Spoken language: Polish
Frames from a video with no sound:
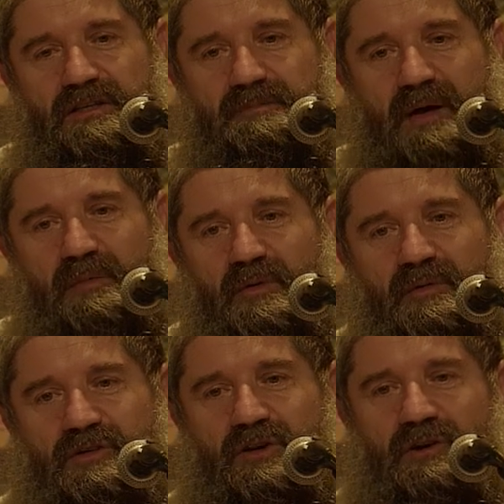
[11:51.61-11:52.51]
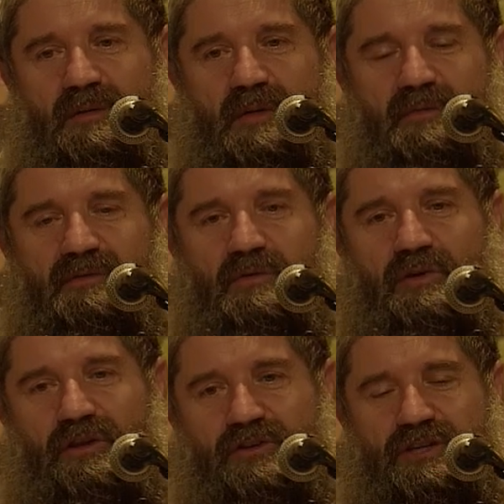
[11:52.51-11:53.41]
Że Pan Bóg ciągle mnie
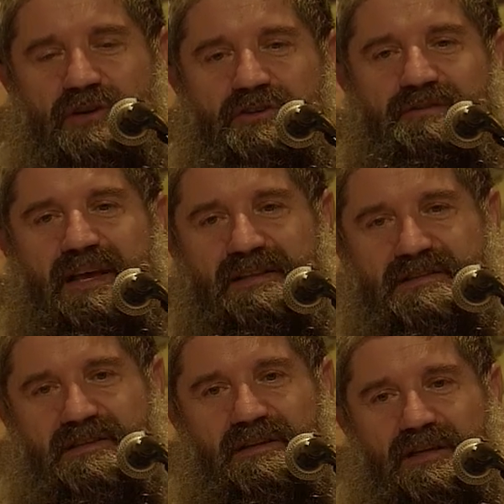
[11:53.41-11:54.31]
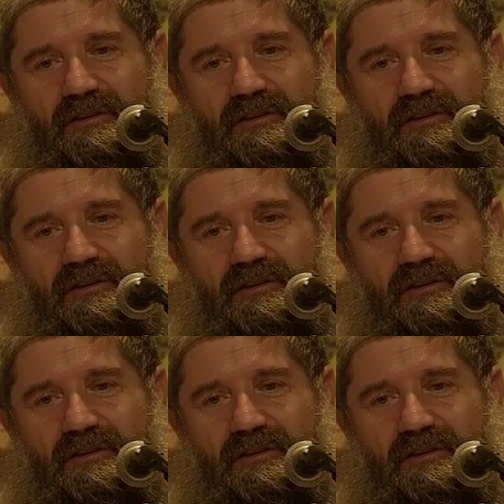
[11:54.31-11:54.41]
powołuje do czegoś więcej,